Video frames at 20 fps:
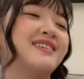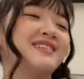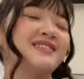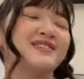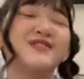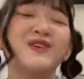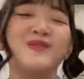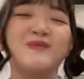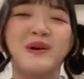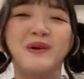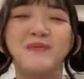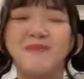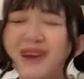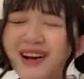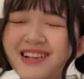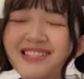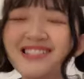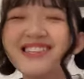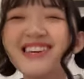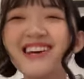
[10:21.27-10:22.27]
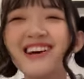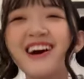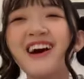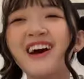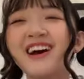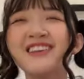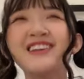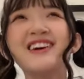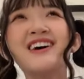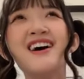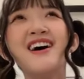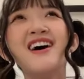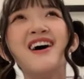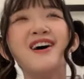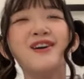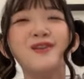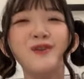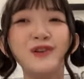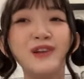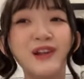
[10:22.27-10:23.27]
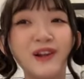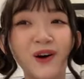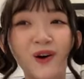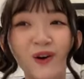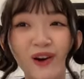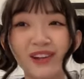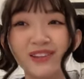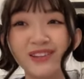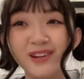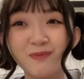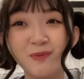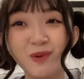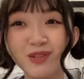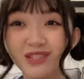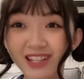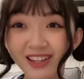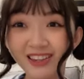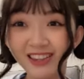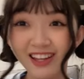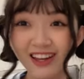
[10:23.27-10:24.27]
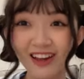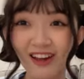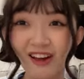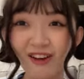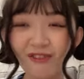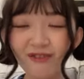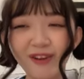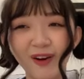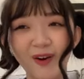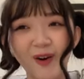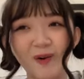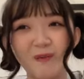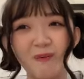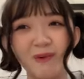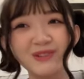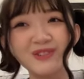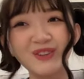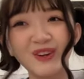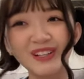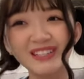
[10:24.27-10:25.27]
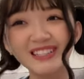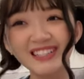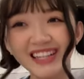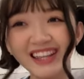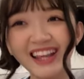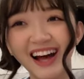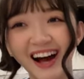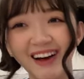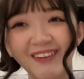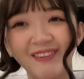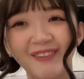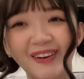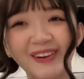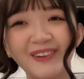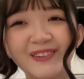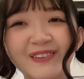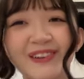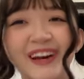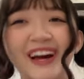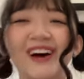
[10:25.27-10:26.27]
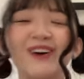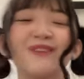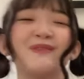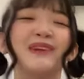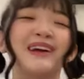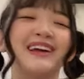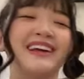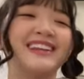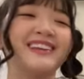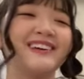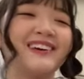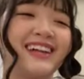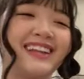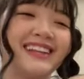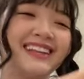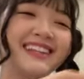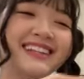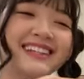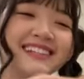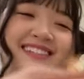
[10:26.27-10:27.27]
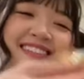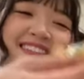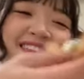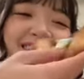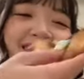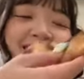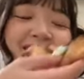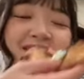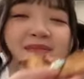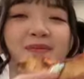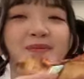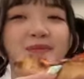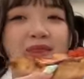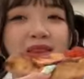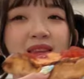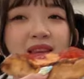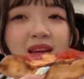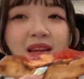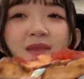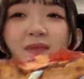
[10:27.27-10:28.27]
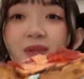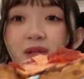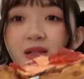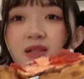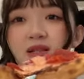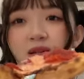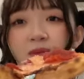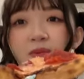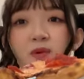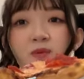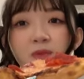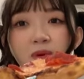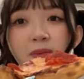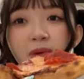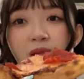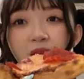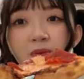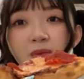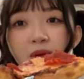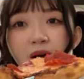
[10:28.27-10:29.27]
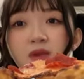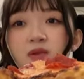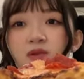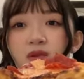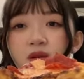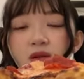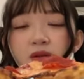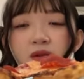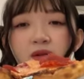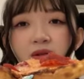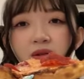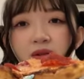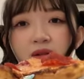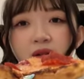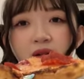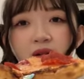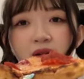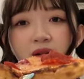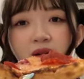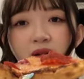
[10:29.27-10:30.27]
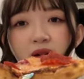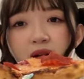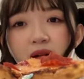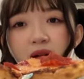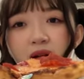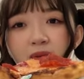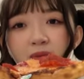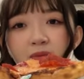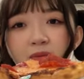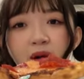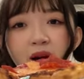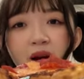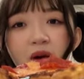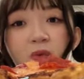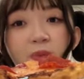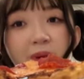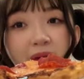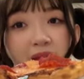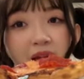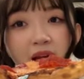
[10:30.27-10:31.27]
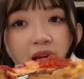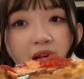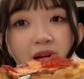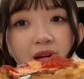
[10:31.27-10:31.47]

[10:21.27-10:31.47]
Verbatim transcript: terus aku bilang makasih ya kayaknya lo adalah orang terpositif yang ngomong soal sidang sama gue aku bilang gitu kan benar sih perumpamannya emang harus itu biar aku pede